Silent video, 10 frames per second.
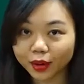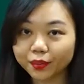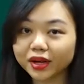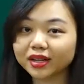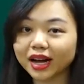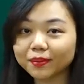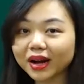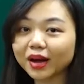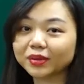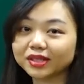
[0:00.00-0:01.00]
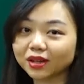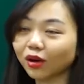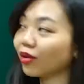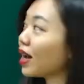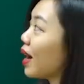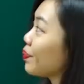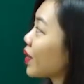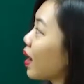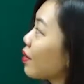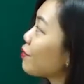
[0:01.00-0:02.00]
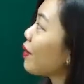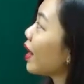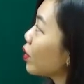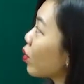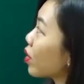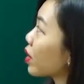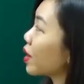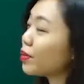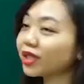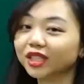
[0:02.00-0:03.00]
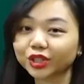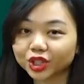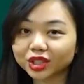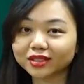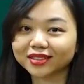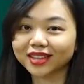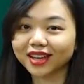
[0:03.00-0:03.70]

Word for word: Mình ghép lại mình sẽ có là firework competition